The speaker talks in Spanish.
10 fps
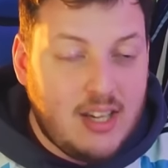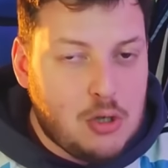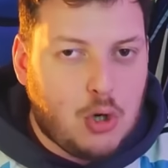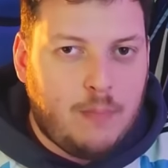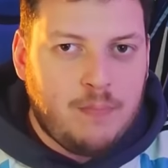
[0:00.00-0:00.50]
De
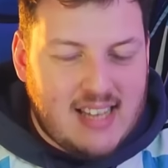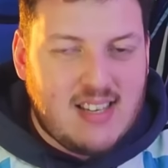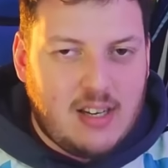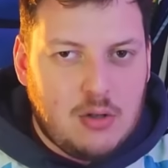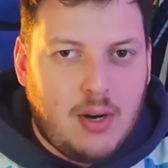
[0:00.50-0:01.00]
hecho, a la
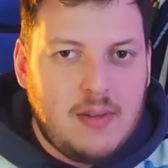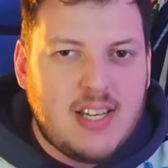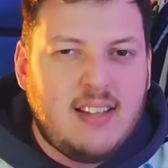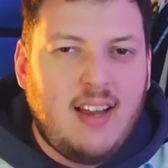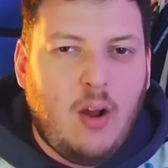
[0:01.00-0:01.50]
selección
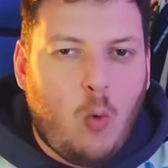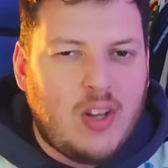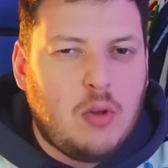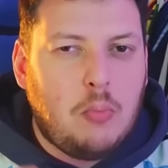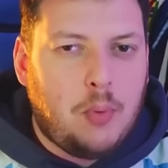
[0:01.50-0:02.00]
albiceleste le
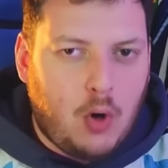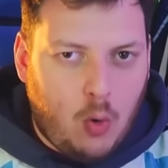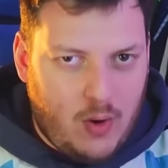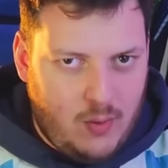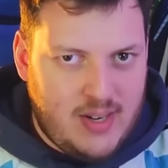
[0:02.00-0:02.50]
cuesta un
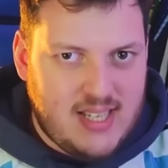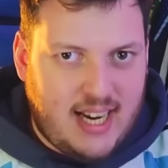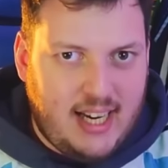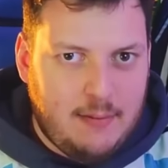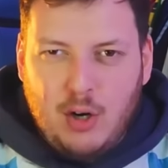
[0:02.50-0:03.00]
poco cuando él
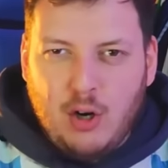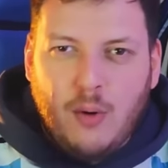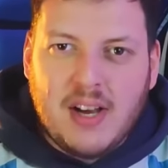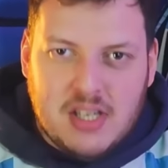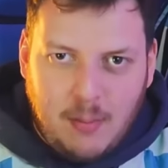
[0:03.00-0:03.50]
sale, pero no
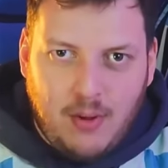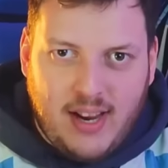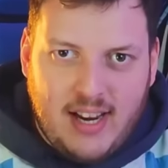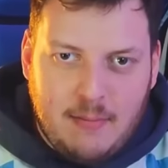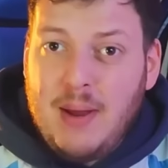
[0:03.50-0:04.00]
nos vayamos
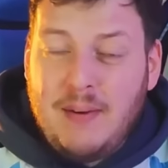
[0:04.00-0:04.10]
de ahí.